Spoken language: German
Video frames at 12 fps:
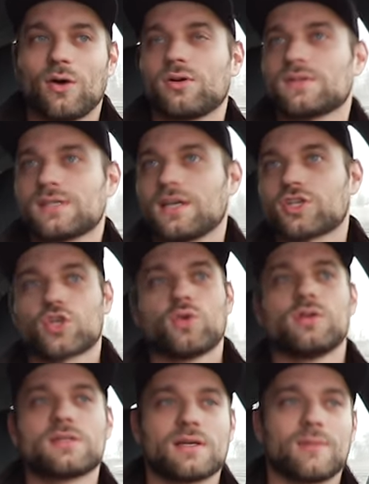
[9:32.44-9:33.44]
auch ein sehr
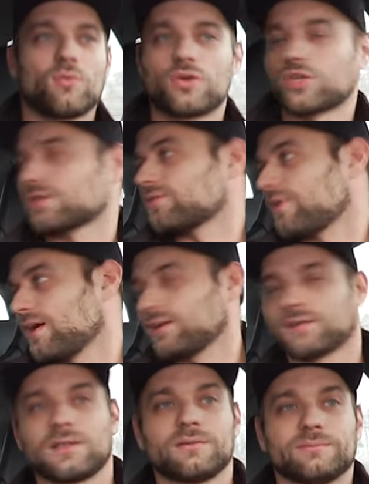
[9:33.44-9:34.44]
schönes harmonisches
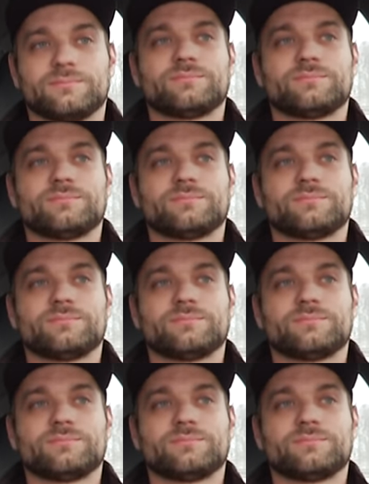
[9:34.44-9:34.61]
Fahren drin.